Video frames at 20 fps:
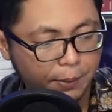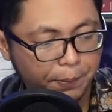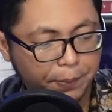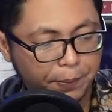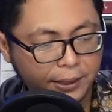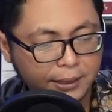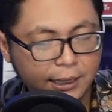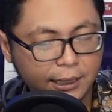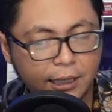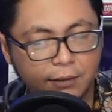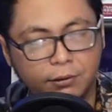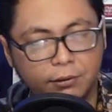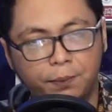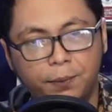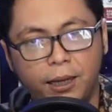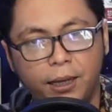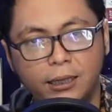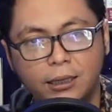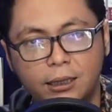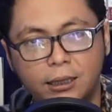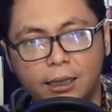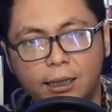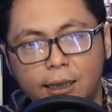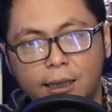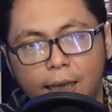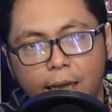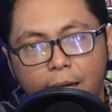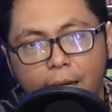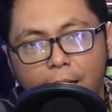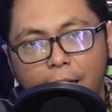Pencet F11 tik
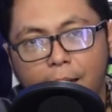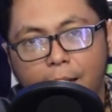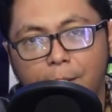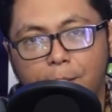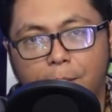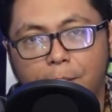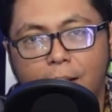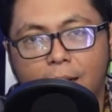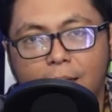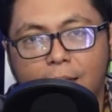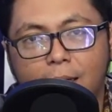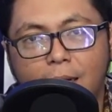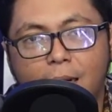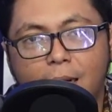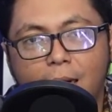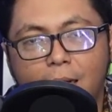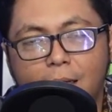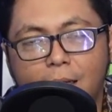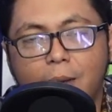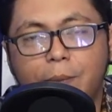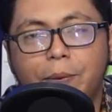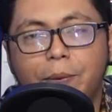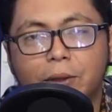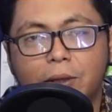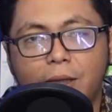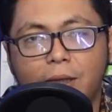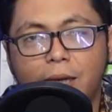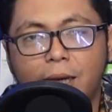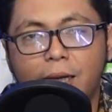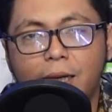maka
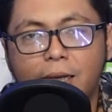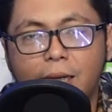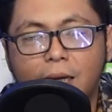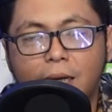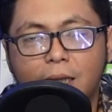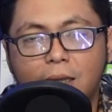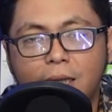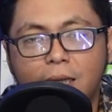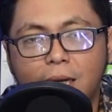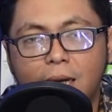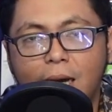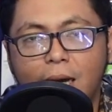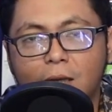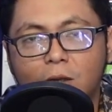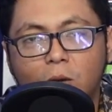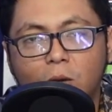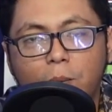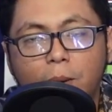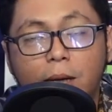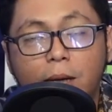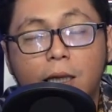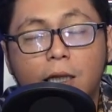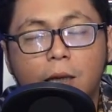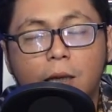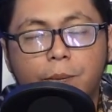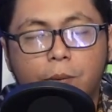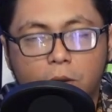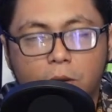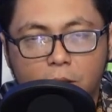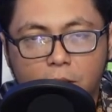keyboardnya ini akan nyala atau backlit
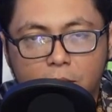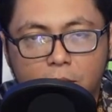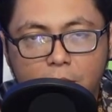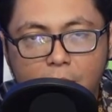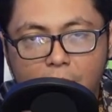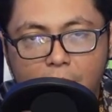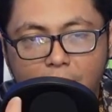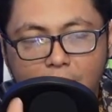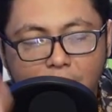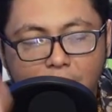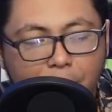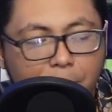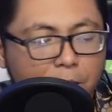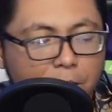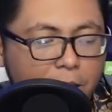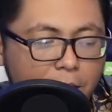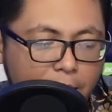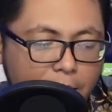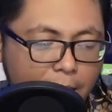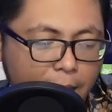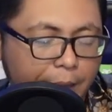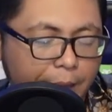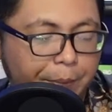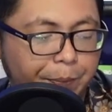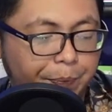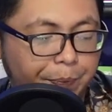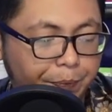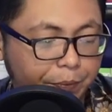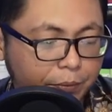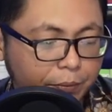keyboard tang keyboardnya nyala
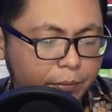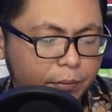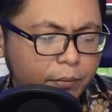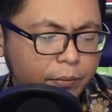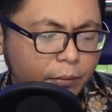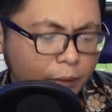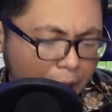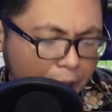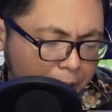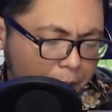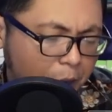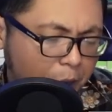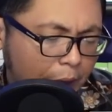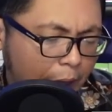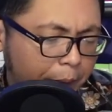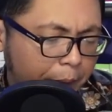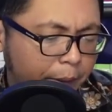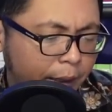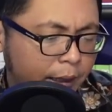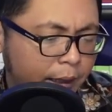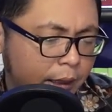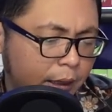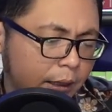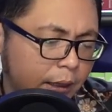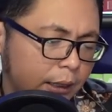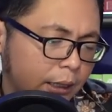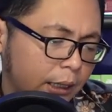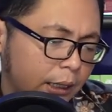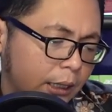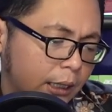itu keren banget
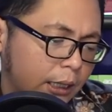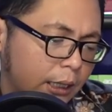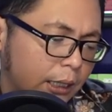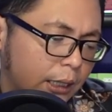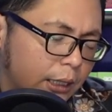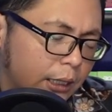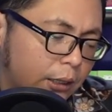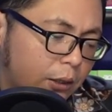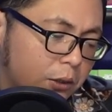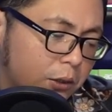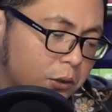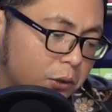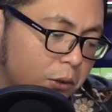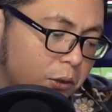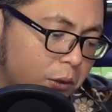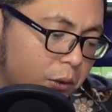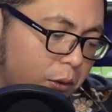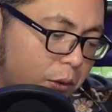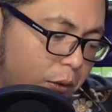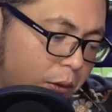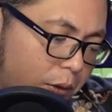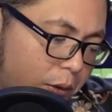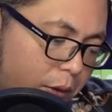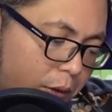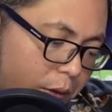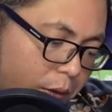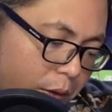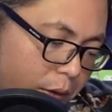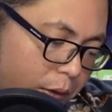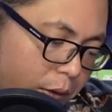terus
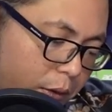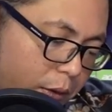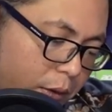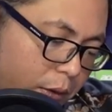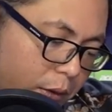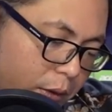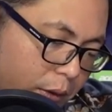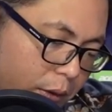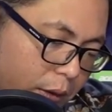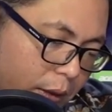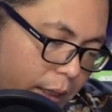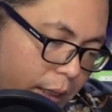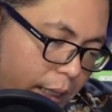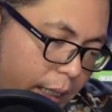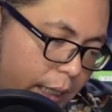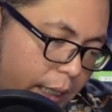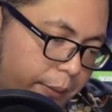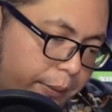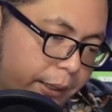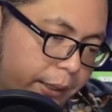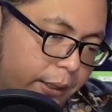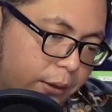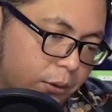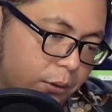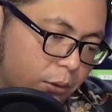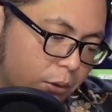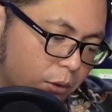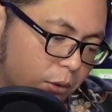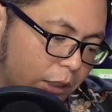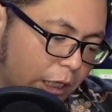untuk apa ini
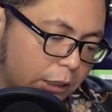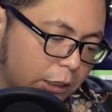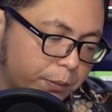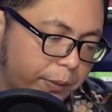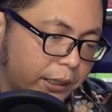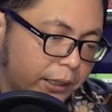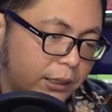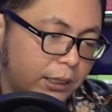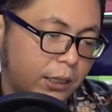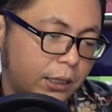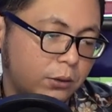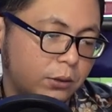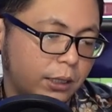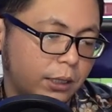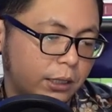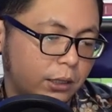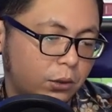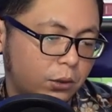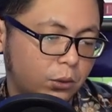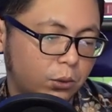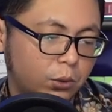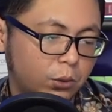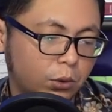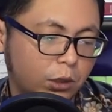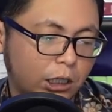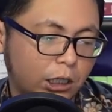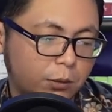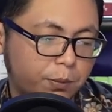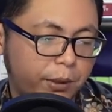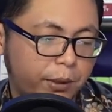untuk touchpadnya juga gitu untuk
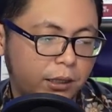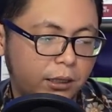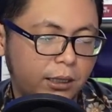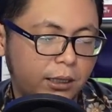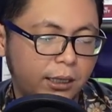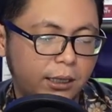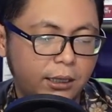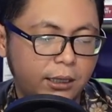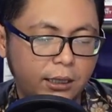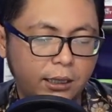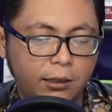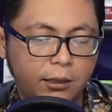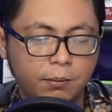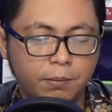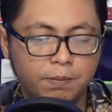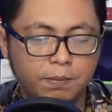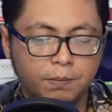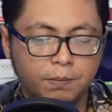touchpadnya ini